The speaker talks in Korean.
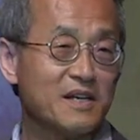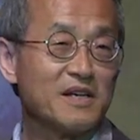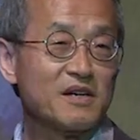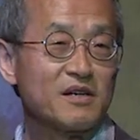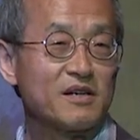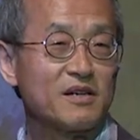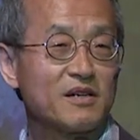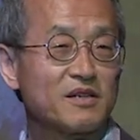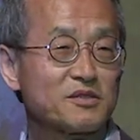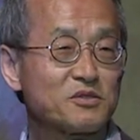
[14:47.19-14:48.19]

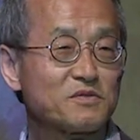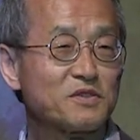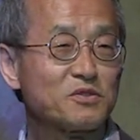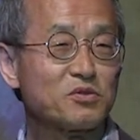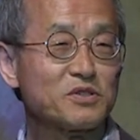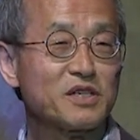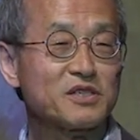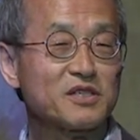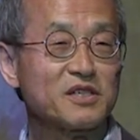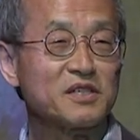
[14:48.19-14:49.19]
하, 저 빅토리아
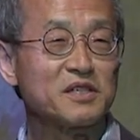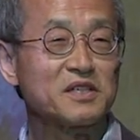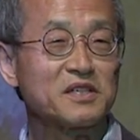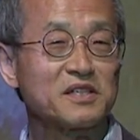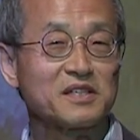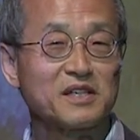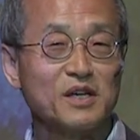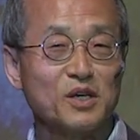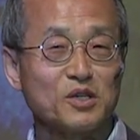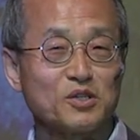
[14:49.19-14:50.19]
시대에
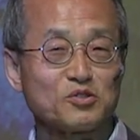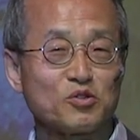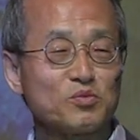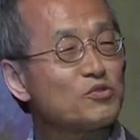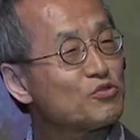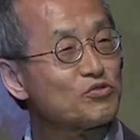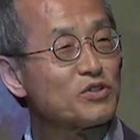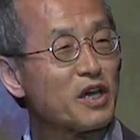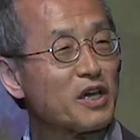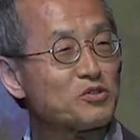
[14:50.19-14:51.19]

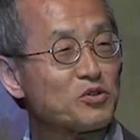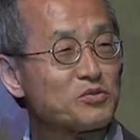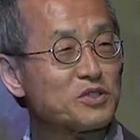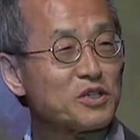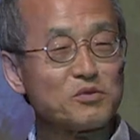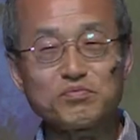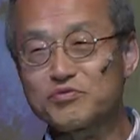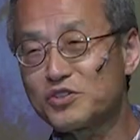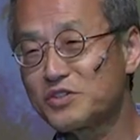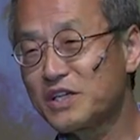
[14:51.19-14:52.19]
조물주의 존재를
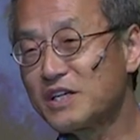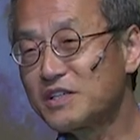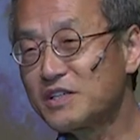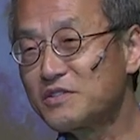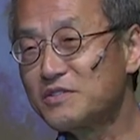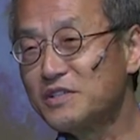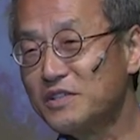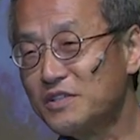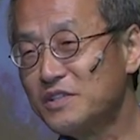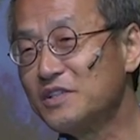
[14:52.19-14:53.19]
부정해야 되는
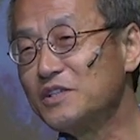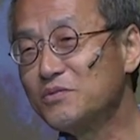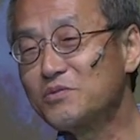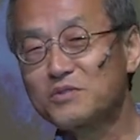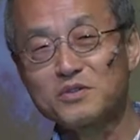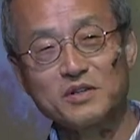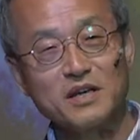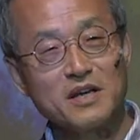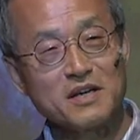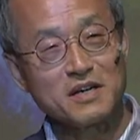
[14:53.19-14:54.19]
이 이론을
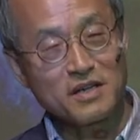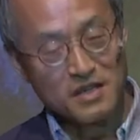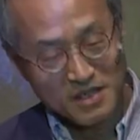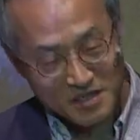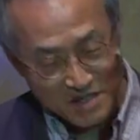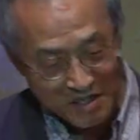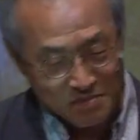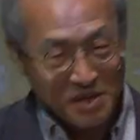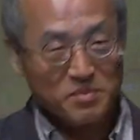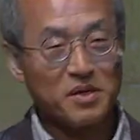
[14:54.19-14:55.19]
하, 내가
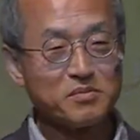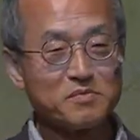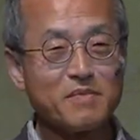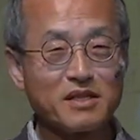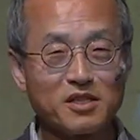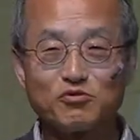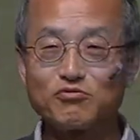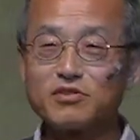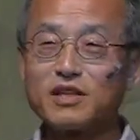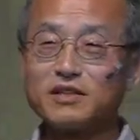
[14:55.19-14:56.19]
발표하면 맞아
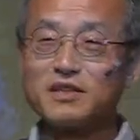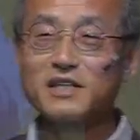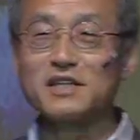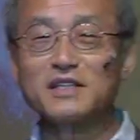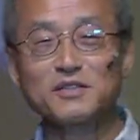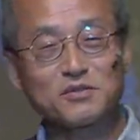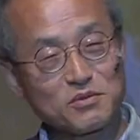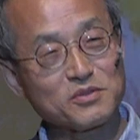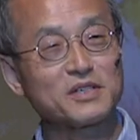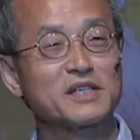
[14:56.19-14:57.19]
죽을 텐데 이걸
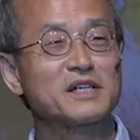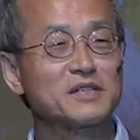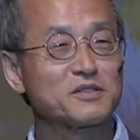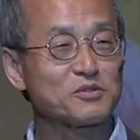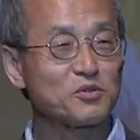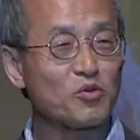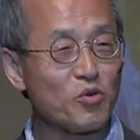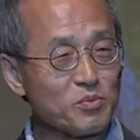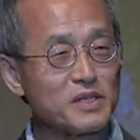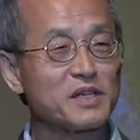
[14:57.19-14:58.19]
어떡하나 그래서
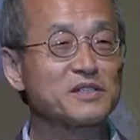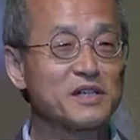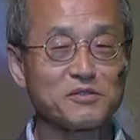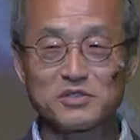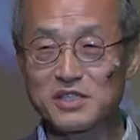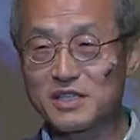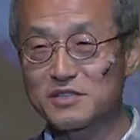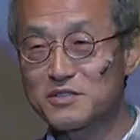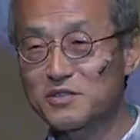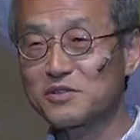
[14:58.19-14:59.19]
고민하느라고
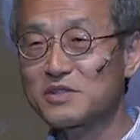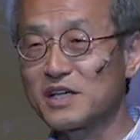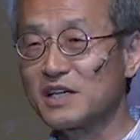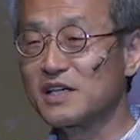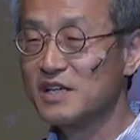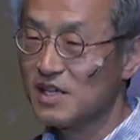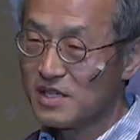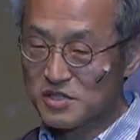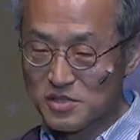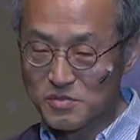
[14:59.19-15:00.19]
시간을 끌었다.
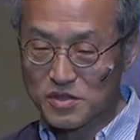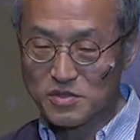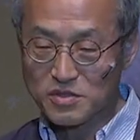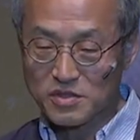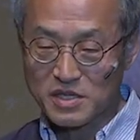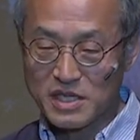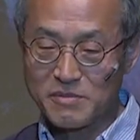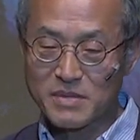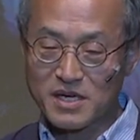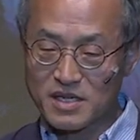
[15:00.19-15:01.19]
심지어는
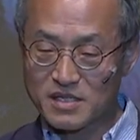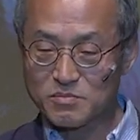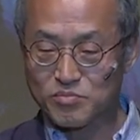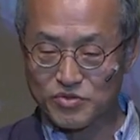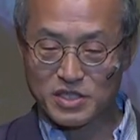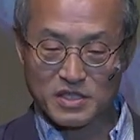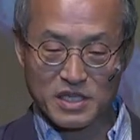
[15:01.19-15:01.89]
에마 부인